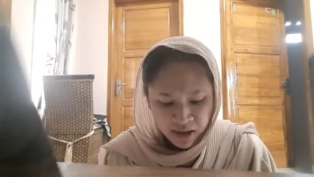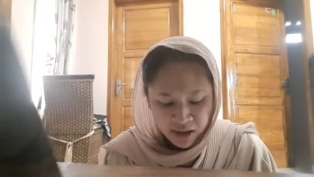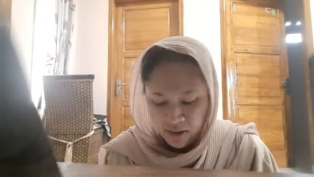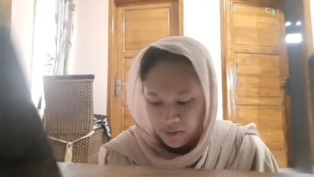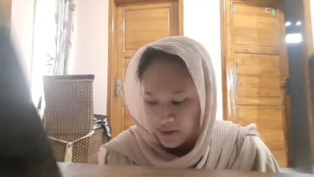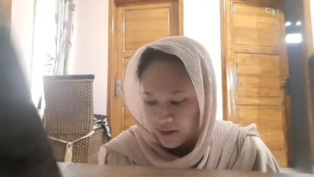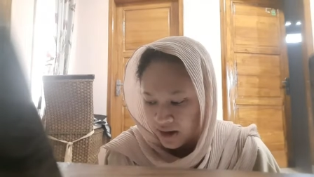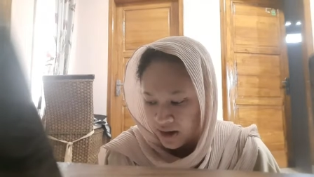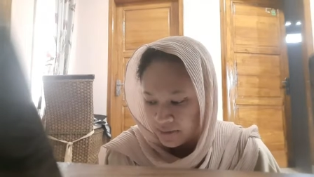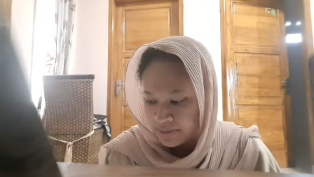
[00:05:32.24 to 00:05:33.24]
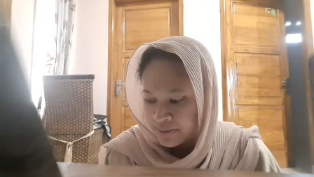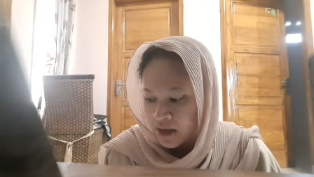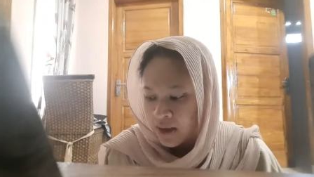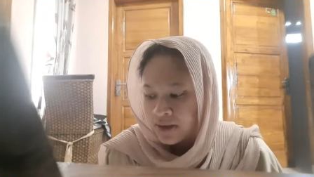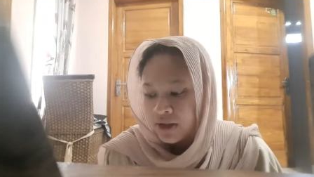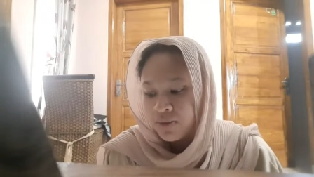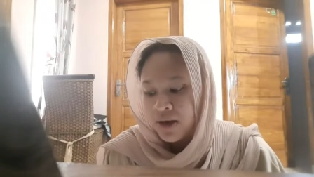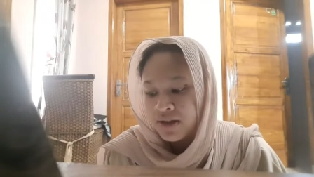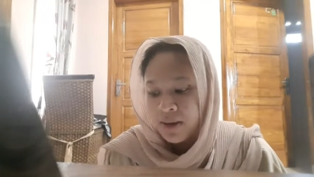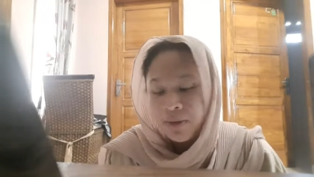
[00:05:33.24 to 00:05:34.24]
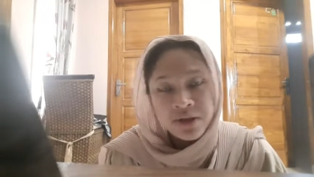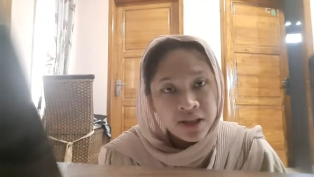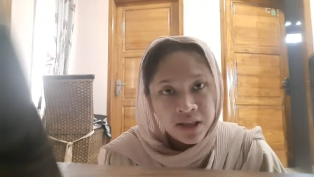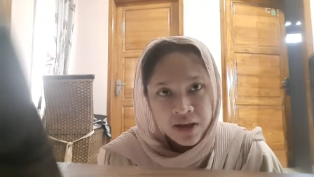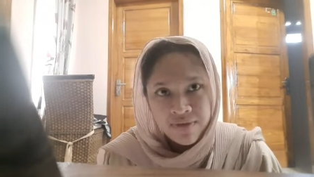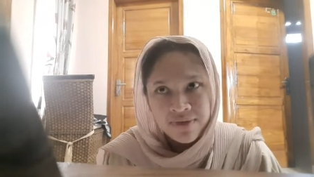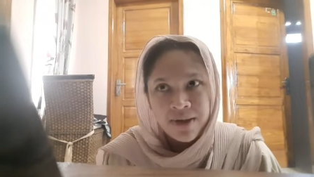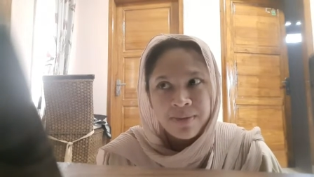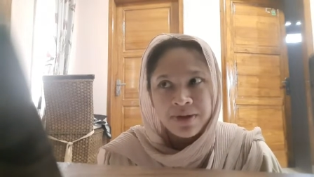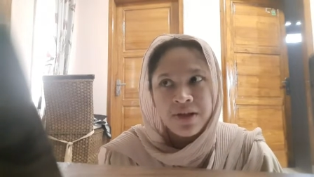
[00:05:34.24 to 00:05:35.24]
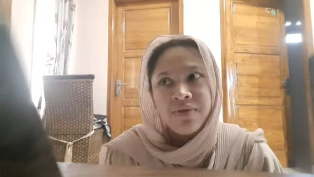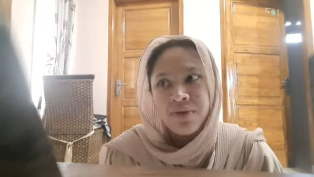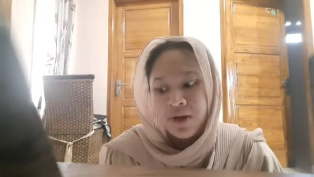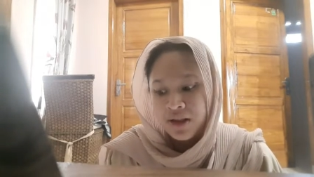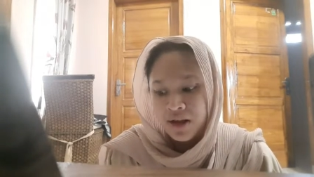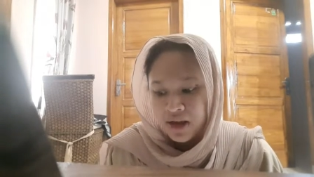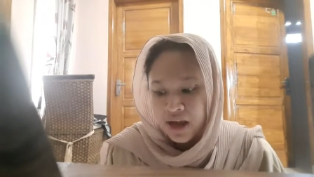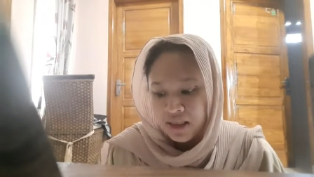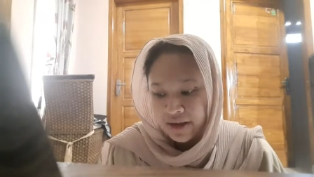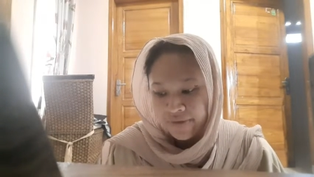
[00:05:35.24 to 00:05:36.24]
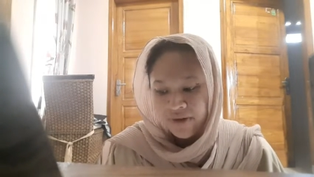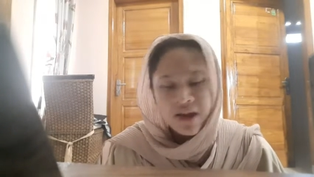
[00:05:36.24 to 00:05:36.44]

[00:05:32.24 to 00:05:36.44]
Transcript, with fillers: kalau misalkan situasinya positif tapi self talk kita negatif